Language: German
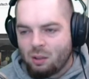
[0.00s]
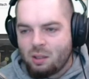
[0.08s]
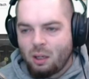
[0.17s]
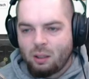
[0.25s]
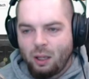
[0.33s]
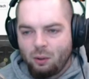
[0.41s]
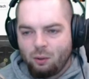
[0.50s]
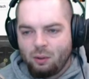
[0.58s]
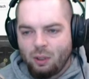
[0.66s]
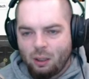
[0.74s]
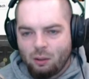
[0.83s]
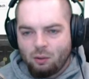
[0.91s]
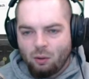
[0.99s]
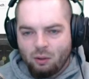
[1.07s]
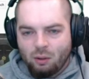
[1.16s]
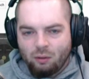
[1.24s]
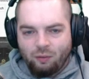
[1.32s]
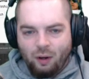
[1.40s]
noch sagt, hey, dein
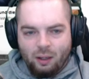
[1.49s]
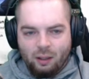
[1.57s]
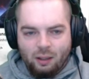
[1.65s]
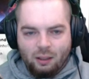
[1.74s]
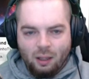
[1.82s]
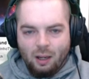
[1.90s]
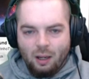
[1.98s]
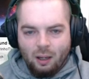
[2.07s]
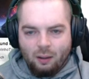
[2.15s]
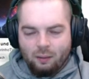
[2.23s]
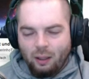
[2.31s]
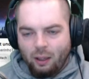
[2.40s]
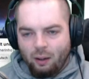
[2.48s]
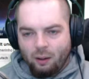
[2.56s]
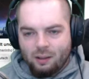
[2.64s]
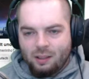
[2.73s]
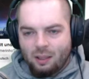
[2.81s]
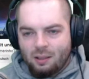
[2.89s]
Content feiere ich, der
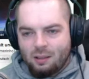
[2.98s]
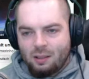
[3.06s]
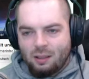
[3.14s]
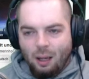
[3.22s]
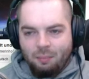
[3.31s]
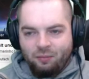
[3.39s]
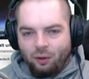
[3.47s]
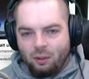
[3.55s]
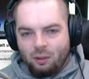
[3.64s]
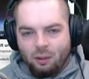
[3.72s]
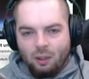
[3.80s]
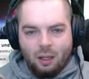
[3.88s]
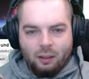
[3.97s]
setzt sich ab von